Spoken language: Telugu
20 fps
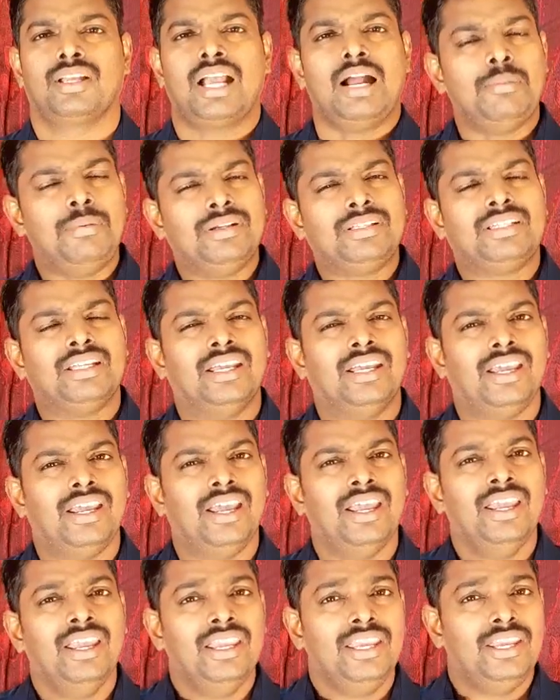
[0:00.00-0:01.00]
కాబట్టి
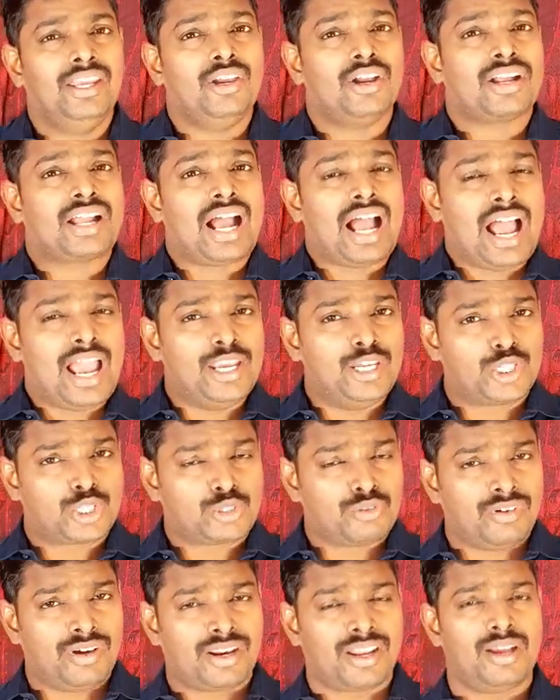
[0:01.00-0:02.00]
ఈ యొక్క
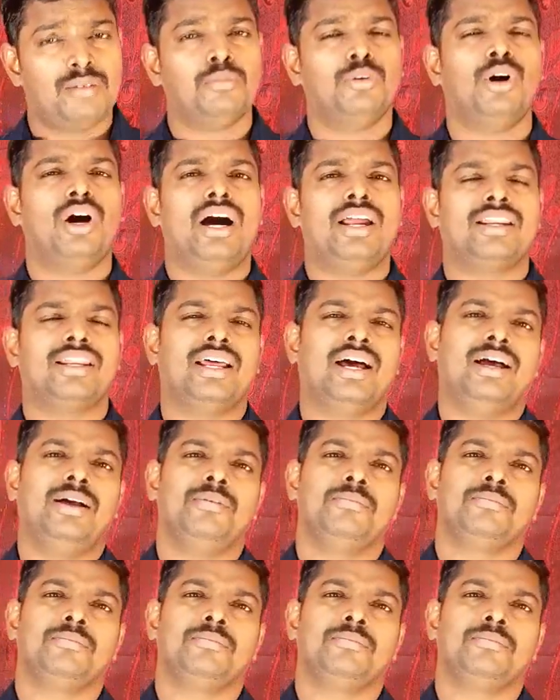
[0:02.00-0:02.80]
ఐశ్వర్యము అన్న